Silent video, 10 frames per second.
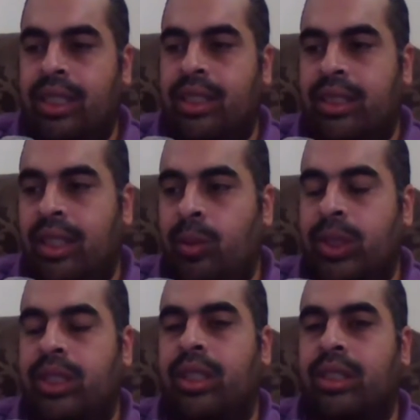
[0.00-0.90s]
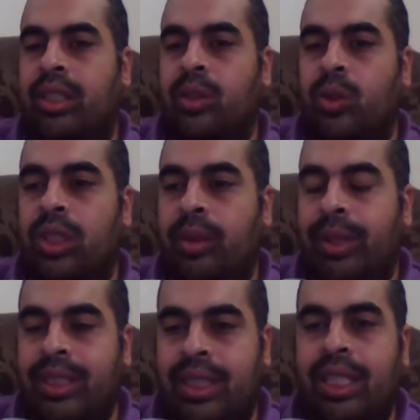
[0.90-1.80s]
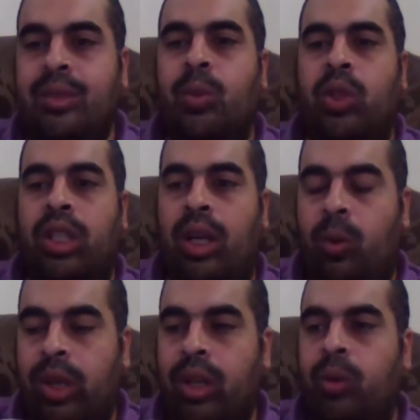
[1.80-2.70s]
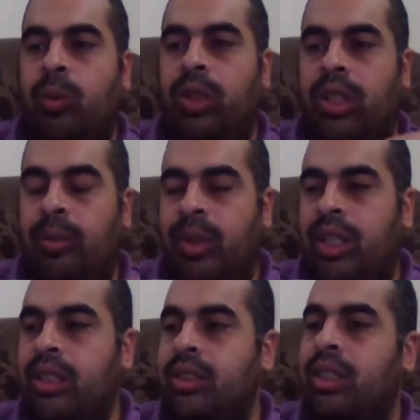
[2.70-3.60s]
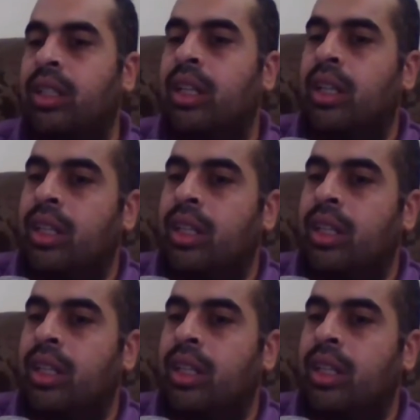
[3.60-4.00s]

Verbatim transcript: اللي دوت كسرته ده طبق ازاز ممكن يعورك وممكن لما يتكسر